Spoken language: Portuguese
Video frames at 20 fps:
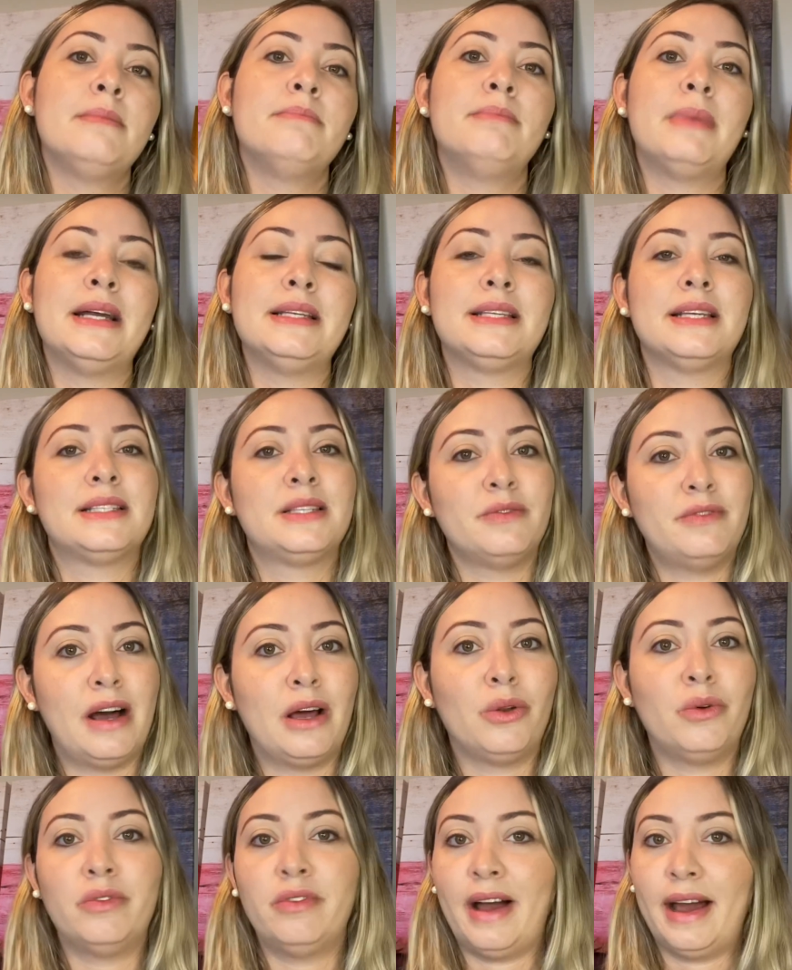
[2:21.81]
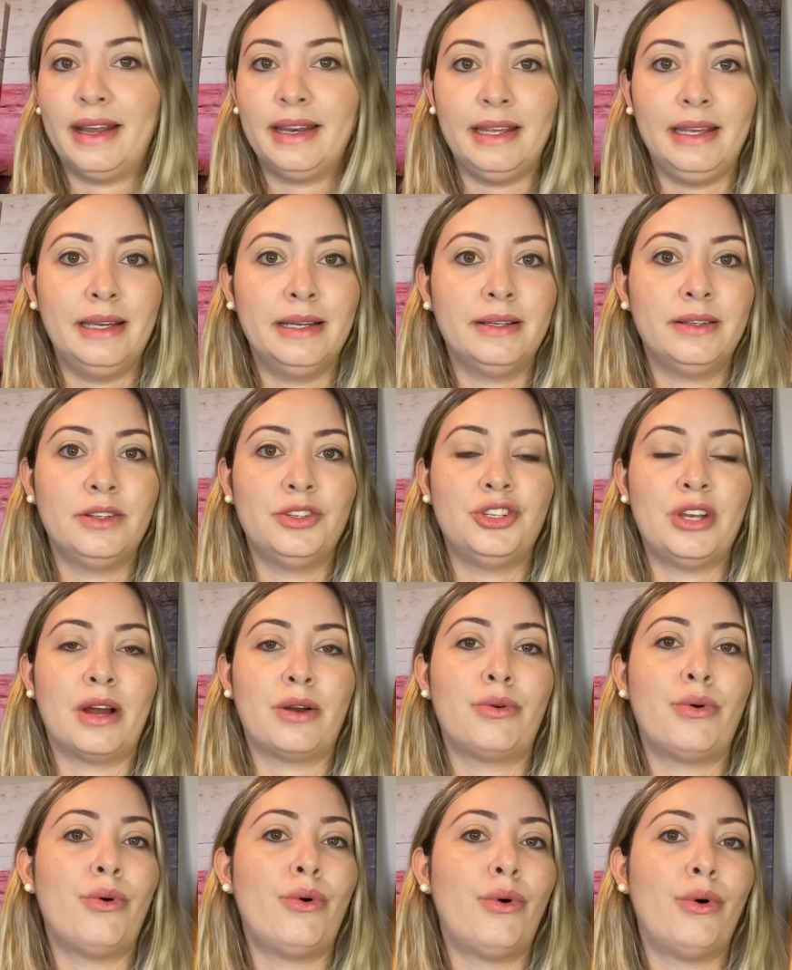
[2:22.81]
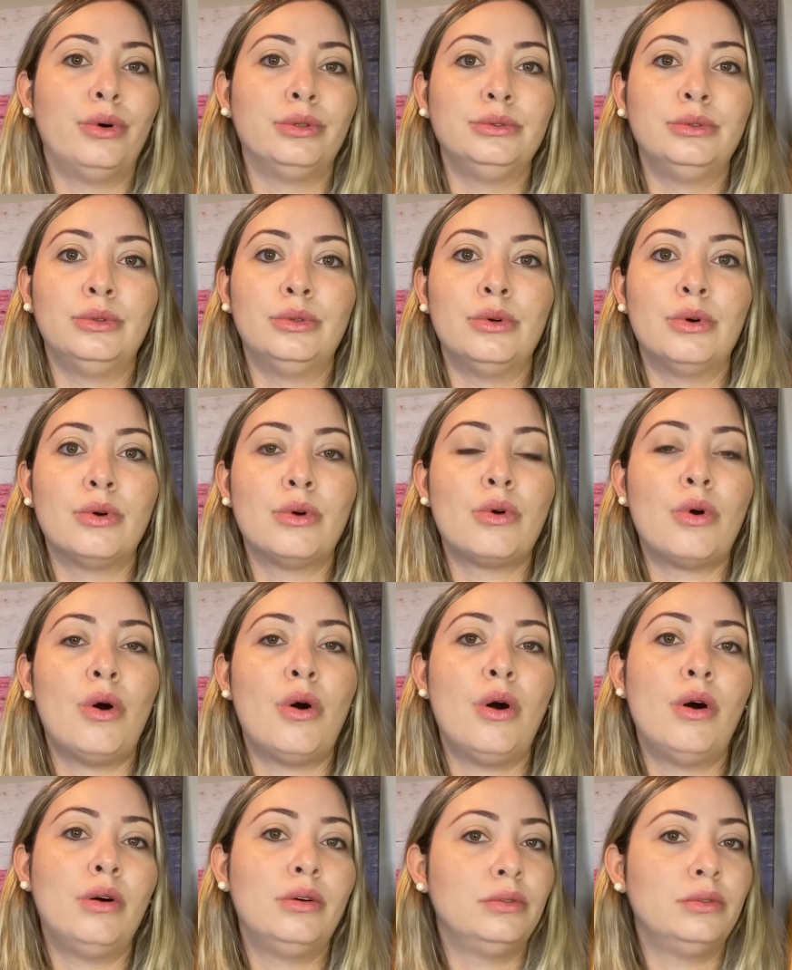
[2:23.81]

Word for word: mas esse valor varia de acordo com